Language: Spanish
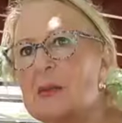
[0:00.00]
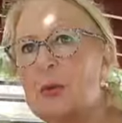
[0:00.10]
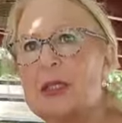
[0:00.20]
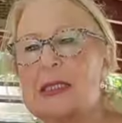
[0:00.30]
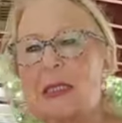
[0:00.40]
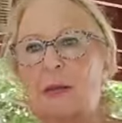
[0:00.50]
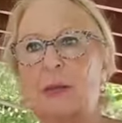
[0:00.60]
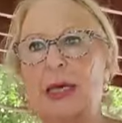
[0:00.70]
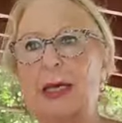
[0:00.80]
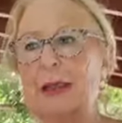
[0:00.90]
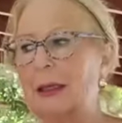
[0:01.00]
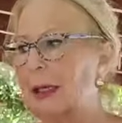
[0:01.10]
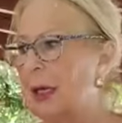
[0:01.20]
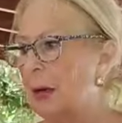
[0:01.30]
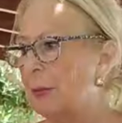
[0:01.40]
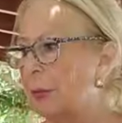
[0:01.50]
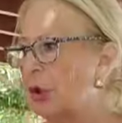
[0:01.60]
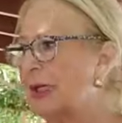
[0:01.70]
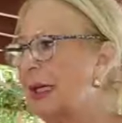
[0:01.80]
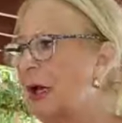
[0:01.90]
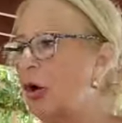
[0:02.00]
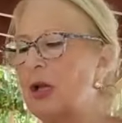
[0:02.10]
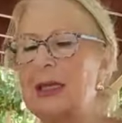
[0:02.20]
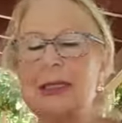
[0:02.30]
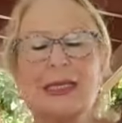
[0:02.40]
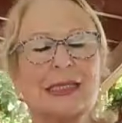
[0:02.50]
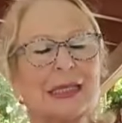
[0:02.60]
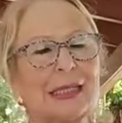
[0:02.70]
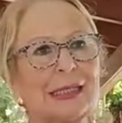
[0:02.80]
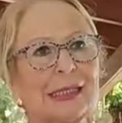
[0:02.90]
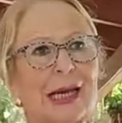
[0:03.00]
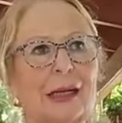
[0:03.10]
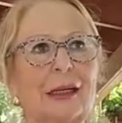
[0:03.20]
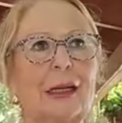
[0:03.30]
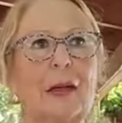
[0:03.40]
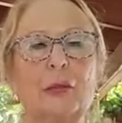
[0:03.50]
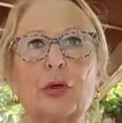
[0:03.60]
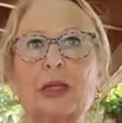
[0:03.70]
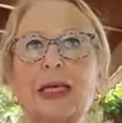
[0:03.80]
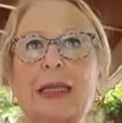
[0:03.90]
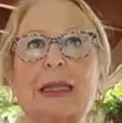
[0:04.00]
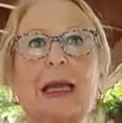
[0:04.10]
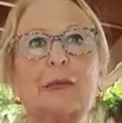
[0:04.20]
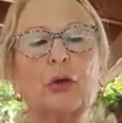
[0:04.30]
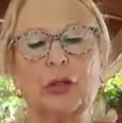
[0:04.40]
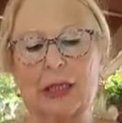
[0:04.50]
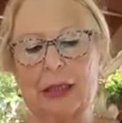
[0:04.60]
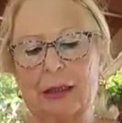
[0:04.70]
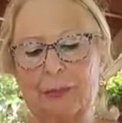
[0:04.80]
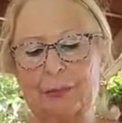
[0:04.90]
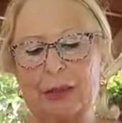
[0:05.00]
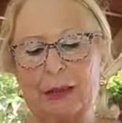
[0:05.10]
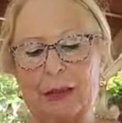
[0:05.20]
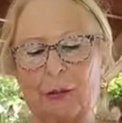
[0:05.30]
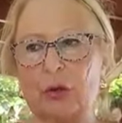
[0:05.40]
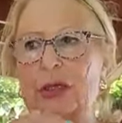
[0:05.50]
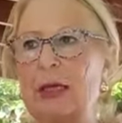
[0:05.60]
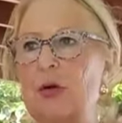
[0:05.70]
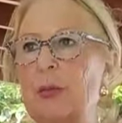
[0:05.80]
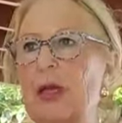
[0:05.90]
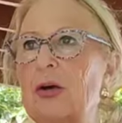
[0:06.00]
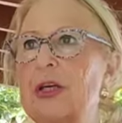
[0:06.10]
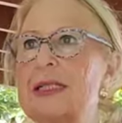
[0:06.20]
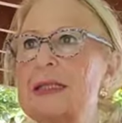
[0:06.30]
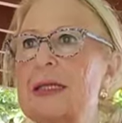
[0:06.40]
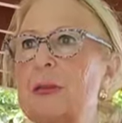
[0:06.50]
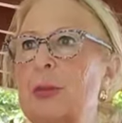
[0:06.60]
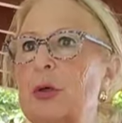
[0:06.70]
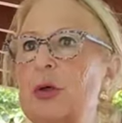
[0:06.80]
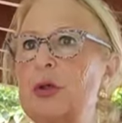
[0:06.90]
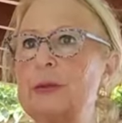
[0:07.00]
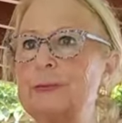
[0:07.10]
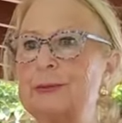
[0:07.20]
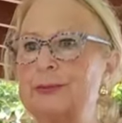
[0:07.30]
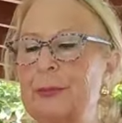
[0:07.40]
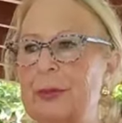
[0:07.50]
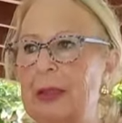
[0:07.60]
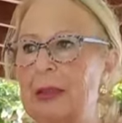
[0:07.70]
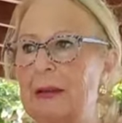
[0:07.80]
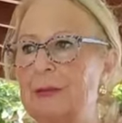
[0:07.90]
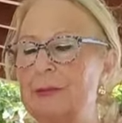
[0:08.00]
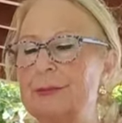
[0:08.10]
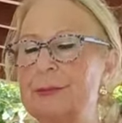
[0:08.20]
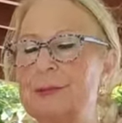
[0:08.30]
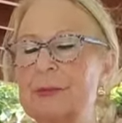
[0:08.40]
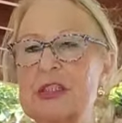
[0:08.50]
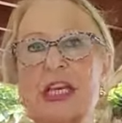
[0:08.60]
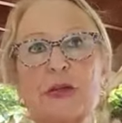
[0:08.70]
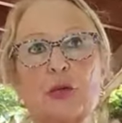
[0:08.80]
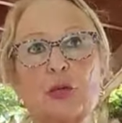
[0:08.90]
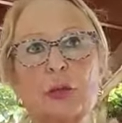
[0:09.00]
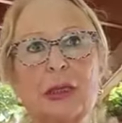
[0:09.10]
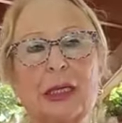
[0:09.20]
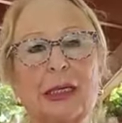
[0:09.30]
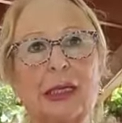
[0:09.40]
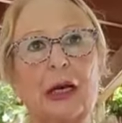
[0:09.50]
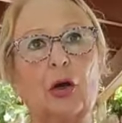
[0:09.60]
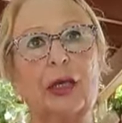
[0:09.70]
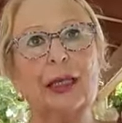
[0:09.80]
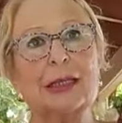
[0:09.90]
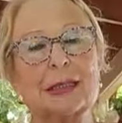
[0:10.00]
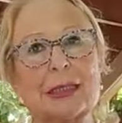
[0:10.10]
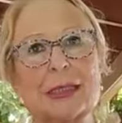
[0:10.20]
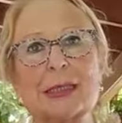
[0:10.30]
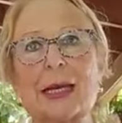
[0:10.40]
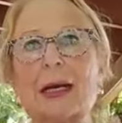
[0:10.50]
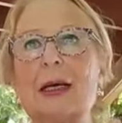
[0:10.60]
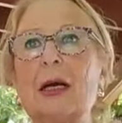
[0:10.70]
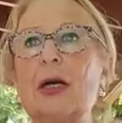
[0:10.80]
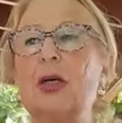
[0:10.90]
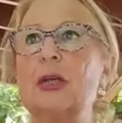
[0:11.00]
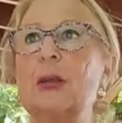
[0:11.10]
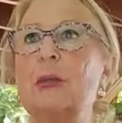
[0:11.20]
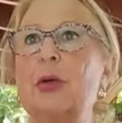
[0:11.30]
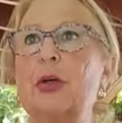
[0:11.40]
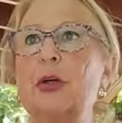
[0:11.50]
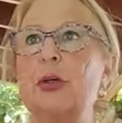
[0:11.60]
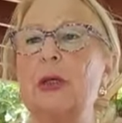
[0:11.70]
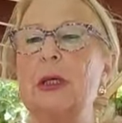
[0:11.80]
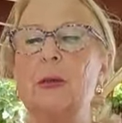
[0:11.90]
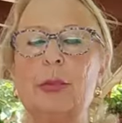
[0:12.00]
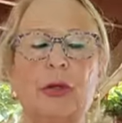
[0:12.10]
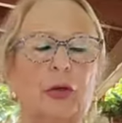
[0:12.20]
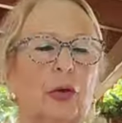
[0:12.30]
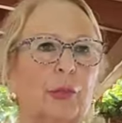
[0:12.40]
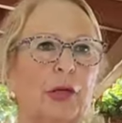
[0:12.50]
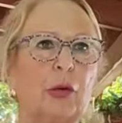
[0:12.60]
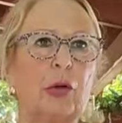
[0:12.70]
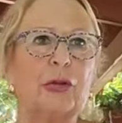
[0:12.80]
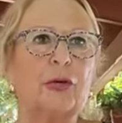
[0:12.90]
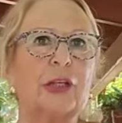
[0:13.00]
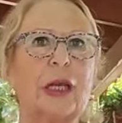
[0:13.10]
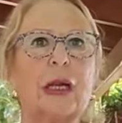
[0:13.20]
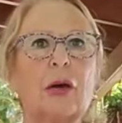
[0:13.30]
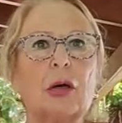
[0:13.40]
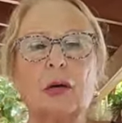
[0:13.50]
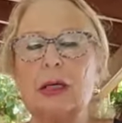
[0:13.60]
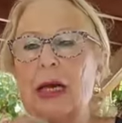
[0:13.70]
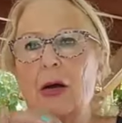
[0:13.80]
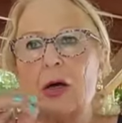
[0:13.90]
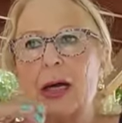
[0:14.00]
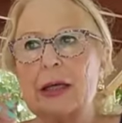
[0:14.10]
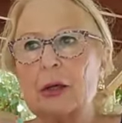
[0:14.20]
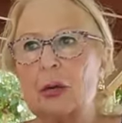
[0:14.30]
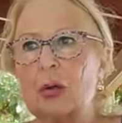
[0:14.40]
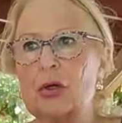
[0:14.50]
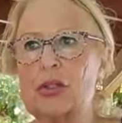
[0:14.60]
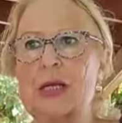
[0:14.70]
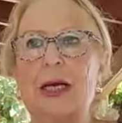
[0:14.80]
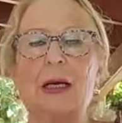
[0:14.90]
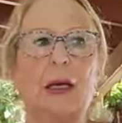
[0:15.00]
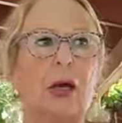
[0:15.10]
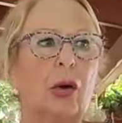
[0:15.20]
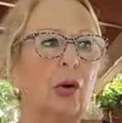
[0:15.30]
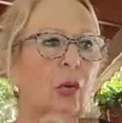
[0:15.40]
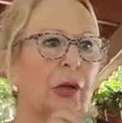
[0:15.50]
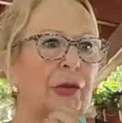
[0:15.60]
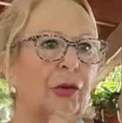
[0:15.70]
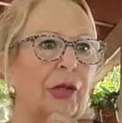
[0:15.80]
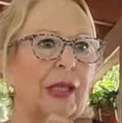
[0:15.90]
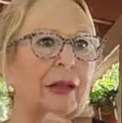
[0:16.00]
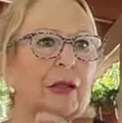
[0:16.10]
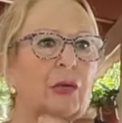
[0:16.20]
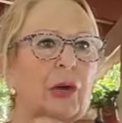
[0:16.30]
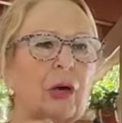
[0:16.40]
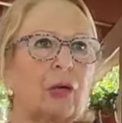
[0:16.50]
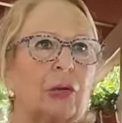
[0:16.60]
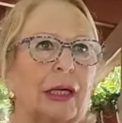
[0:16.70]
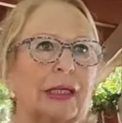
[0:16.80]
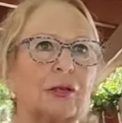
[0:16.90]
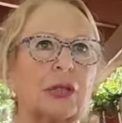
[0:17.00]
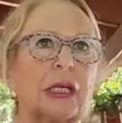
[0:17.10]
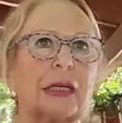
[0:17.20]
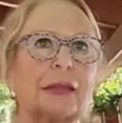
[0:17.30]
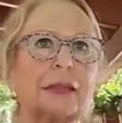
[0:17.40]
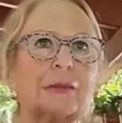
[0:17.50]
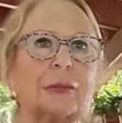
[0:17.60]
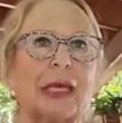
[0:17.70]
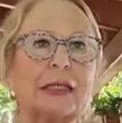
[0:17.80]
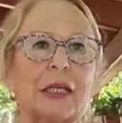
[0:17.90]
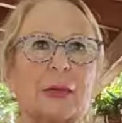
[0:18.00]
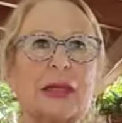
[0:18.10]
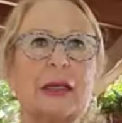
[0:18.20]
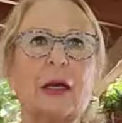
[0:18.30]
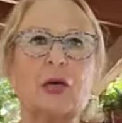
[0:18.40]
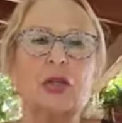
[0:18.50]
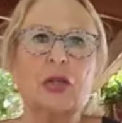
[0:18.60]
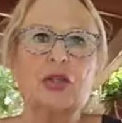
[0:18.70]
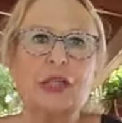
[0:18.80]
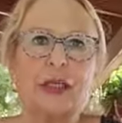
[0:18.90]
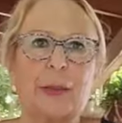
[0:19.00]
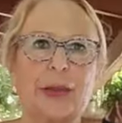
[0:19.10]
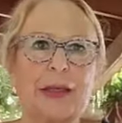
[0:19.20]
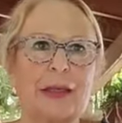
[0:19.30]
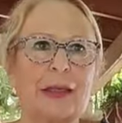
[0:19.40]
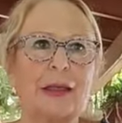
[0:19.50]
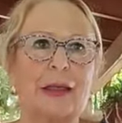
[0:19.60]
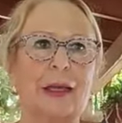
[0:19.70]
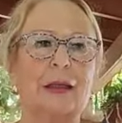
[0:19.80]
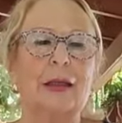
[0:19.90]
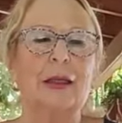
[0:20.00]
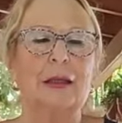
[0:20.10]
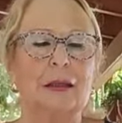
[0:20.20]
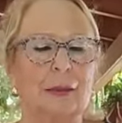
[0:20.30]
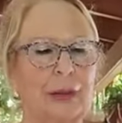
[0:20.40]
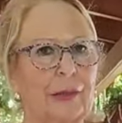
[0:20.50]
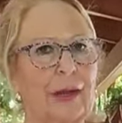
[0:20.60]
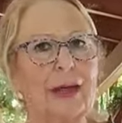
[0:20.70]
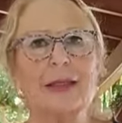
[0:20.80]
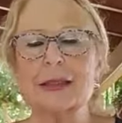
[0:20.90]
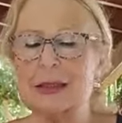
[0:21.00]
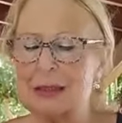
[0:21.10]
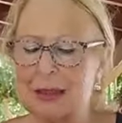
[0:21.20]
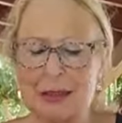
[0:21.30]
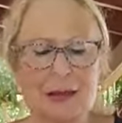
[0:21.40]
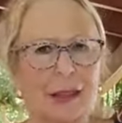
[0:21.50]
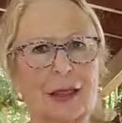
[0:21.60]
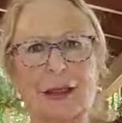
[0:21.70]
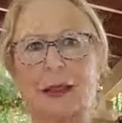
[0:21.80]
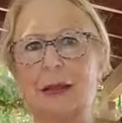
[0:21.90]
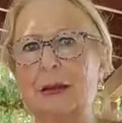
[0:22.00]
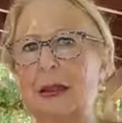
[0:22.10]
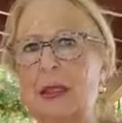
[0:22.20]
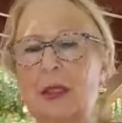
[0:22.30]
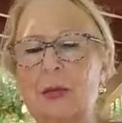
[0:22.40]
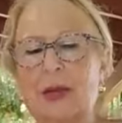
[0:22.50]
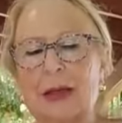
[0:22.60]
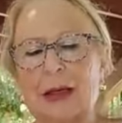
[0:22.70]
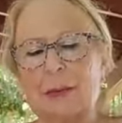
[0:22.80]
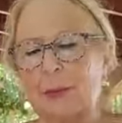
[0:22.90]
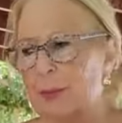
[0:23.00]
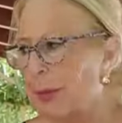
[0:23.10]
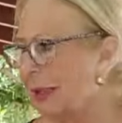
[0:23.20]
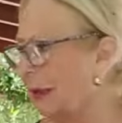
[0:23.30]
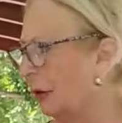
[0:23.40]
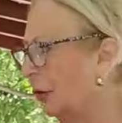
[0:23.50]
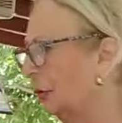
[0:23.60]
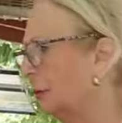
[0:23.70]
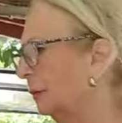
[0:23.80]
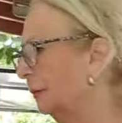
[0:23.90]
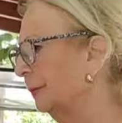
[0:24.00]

las puedes limpiar porque la hojita es lisa, porque, el porque, porque a lo mejor es tipo mm, sedum que la hojita es lisa o tipo, pero, pero cuando ya la, hoja es rulosa o cuando ya tiene una, una, es una echeveria con roseta pequeñita, de verdad es que se las carga y me da pánico.